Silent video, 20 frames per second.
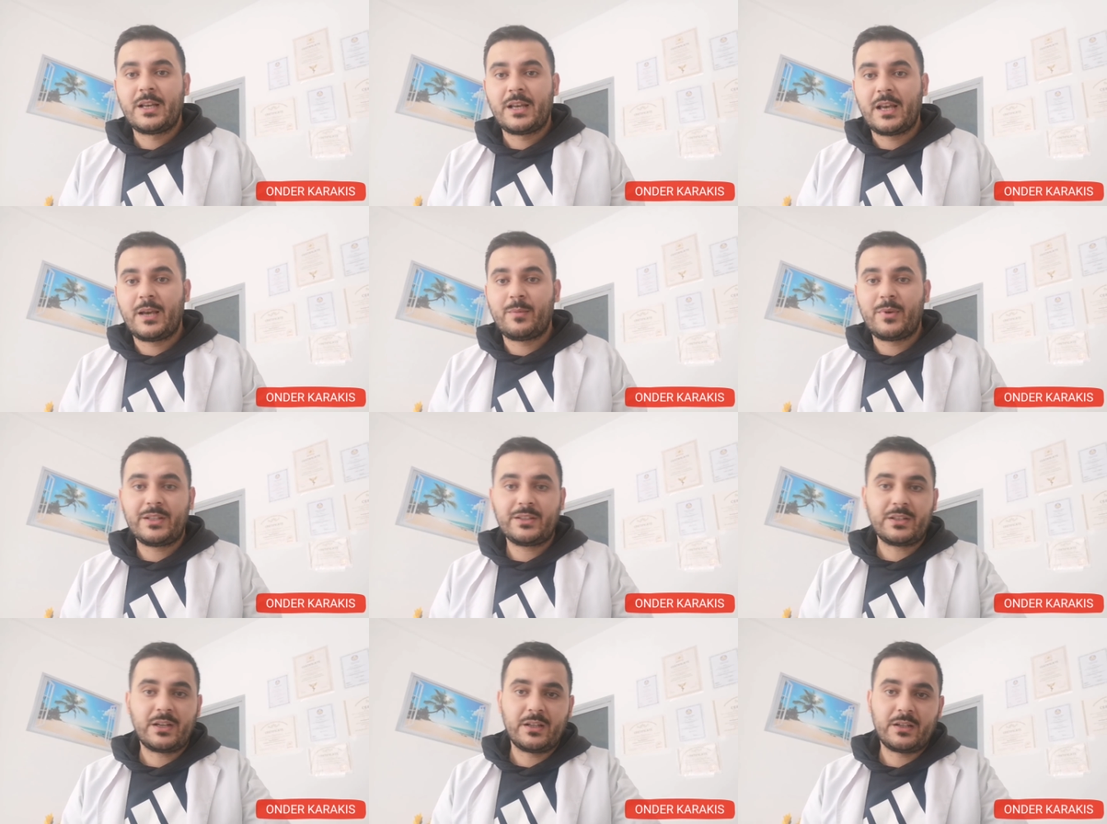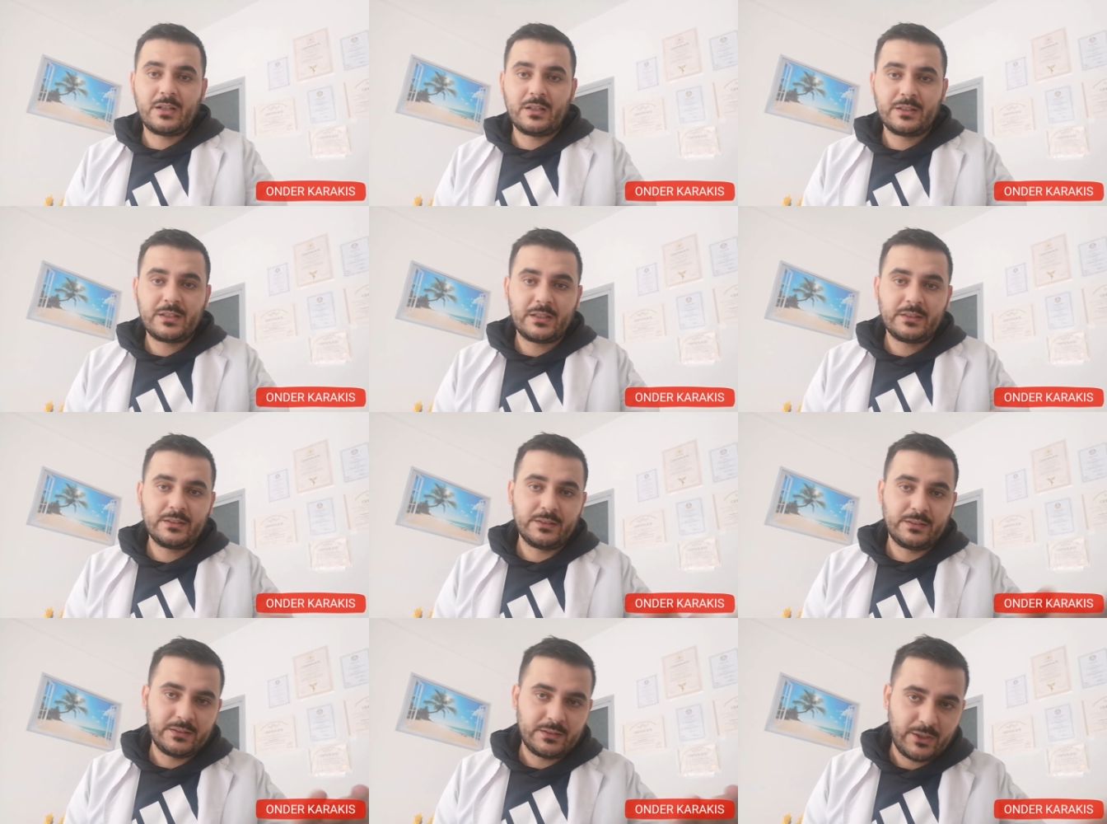Hemen
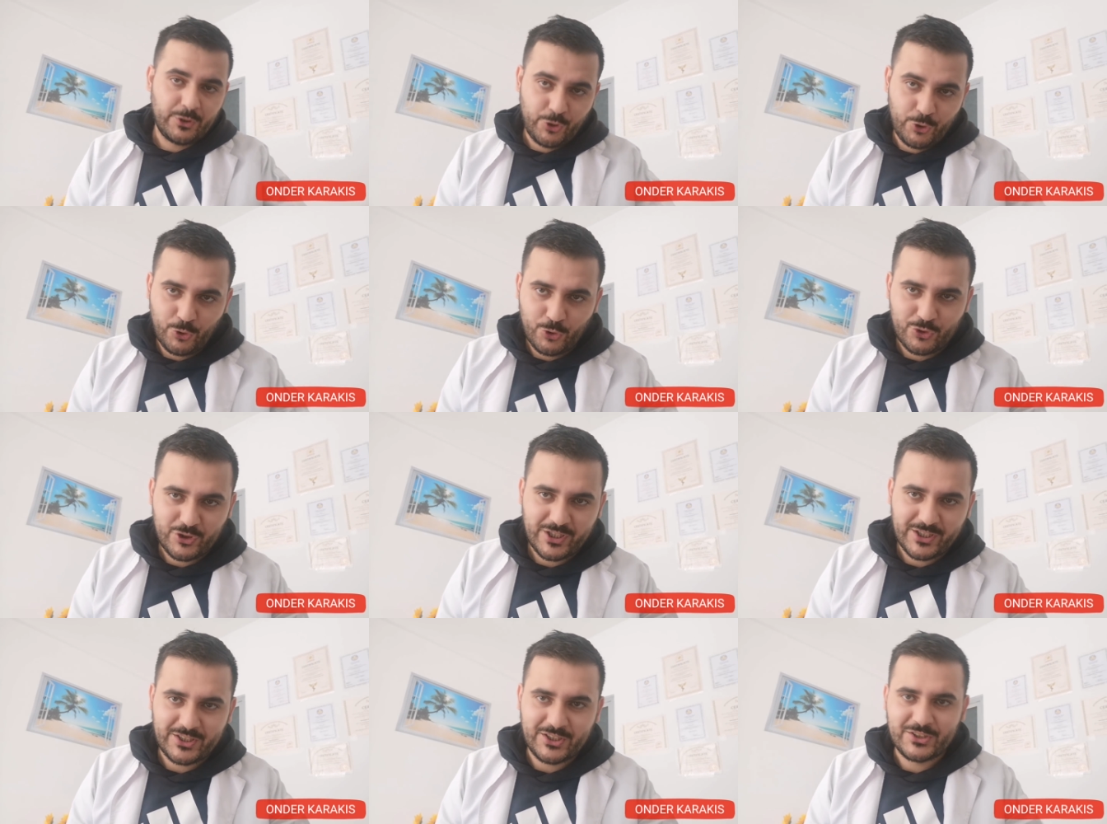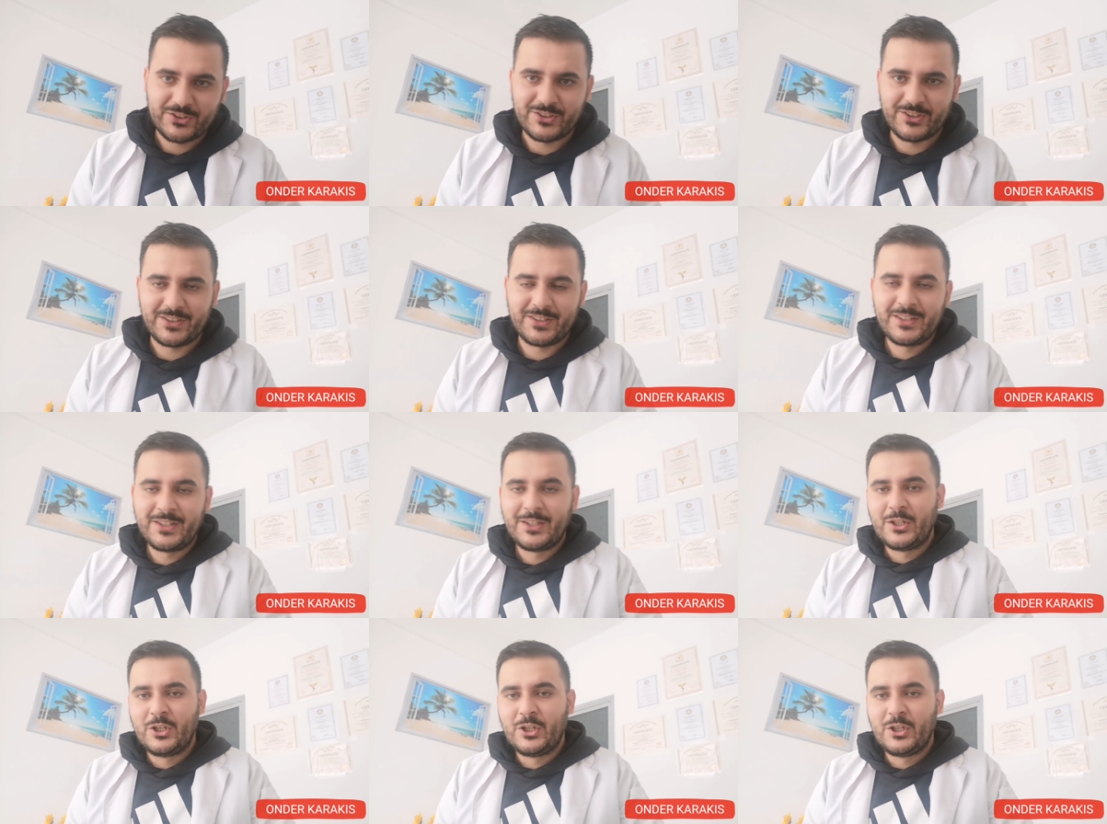kanaldan atıyoruz arkadaşlar.